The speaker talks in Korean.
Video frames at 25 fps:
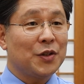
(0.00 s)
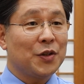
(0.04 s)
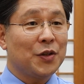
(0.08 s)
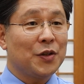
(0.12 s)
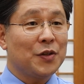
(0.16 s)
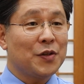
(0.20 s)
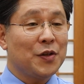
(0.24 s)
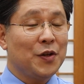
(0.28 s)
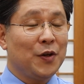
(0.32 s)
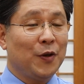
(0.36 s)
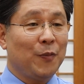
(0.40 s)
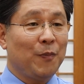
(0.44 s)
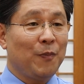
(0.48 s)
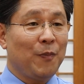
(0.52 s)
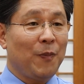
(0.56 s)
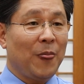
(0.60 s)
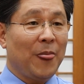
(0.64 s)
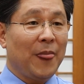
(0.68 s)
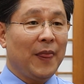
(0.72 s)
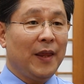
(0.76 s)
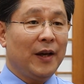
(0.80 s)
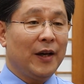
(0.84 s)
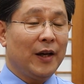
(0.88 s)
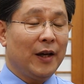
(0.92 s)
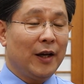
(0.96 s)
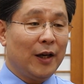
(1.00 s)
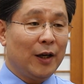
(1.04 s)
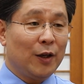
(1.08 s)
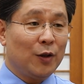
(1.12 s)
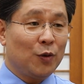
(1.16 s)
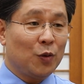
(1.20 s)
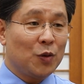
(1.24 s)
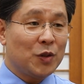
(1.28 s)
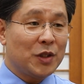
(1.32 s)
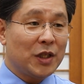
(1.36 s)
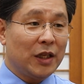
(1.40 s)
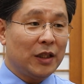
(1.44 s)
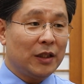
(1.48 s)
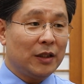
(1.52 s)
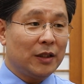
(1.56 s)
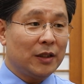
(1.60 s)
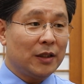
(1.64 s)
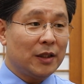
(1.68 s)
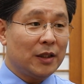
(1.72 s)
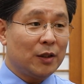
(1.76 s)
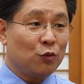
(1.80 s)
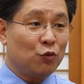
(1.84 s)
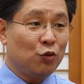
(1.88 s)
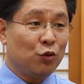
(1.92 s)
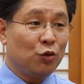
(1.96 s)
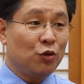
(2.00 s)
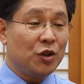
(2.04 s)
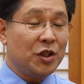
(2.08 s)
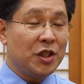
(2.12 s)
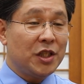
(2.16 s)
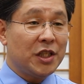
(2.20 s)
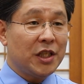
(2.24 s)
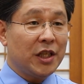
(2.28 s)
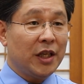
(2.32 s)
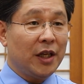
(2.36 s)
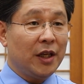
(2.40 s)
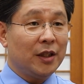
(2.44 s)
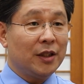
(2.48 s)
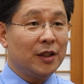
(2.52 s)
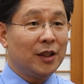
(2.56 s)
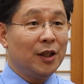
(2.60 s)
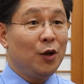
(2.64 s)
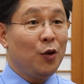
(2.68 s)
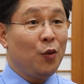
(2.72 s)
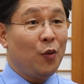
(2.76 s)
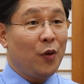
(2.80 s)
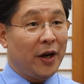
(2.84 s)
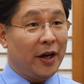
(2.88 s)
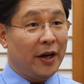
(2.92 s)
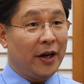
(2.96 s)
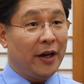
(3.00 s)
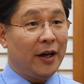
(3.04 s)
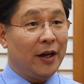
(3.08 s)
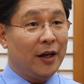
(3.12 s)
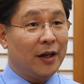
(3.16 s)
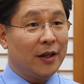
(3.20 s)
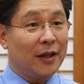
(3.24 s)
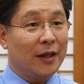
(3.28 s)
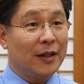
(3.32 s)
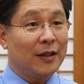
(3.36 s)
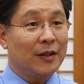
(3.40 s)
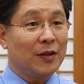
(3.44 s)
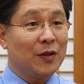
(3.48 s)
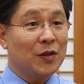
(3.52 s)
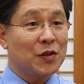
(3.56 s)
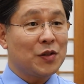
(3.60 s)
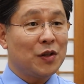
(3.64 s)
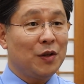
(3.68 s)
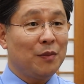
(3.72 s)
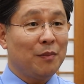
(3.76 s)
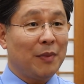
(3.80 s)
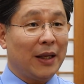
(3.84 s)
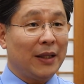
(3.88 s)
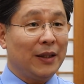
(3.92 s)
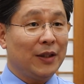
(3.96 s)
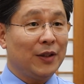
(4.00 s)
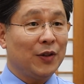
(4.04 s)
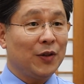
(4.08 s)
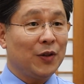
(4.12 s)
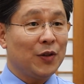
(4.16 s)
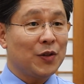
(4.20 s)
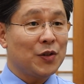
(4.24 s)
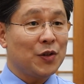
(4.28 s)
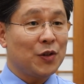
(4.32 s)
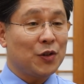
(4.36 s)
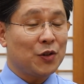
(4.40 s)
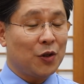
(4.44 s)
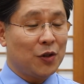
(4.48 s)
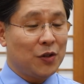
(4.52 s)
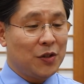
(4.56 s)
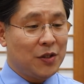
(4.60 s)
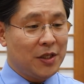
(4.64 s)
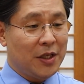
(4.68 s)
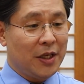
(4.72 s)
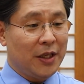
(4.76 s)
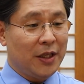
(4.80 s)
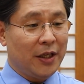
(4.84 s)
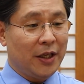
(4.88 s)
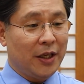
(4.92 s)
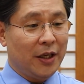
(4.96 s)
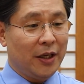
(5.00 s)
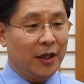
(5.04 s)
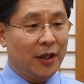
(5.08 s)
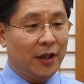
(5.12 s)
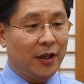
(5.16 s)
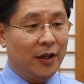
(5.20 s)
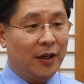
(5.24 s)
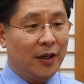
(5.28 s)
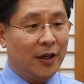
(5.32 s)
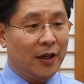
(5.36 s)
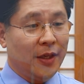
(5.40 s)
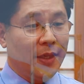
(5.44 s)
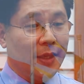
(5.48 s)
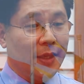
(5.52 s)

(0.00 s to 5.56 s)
하셔서 아, 로잔 국제의회라는 것을 만들어서 전 세계